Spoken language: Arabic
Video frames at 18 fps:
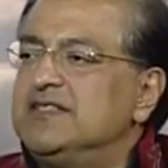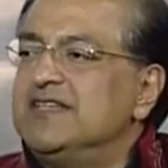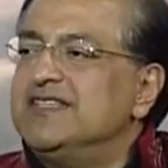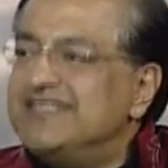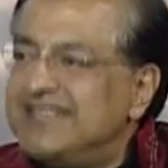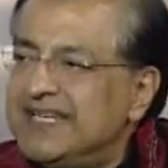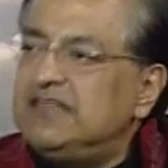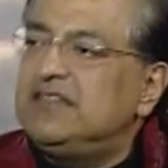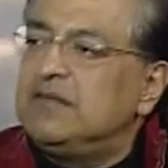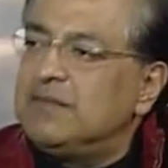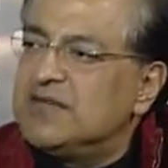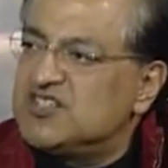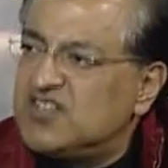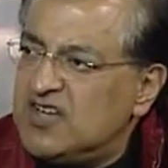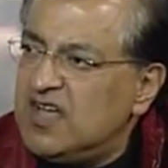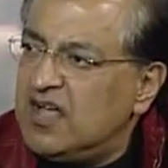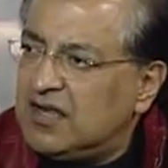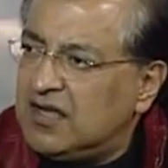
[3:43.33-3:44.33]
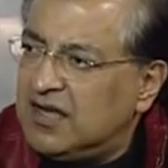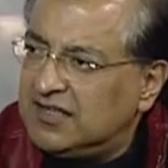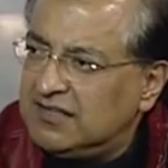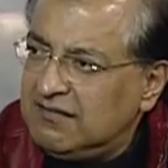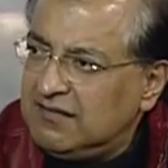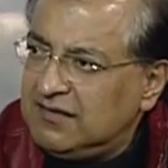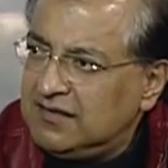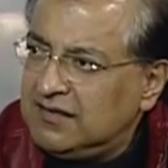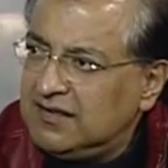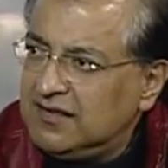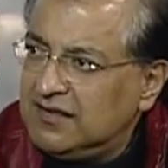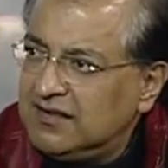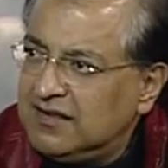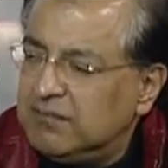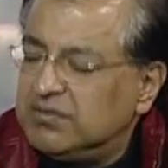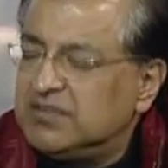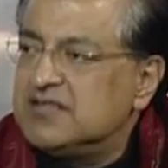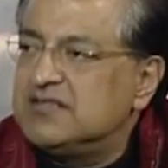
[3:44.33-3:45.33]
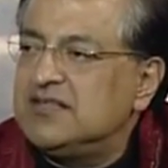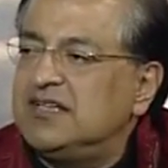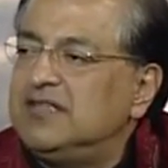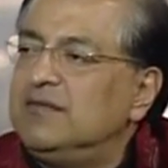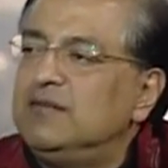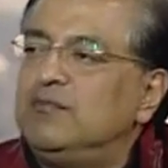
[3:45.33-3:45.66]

الست المصريه القديمه كانت بتستخدم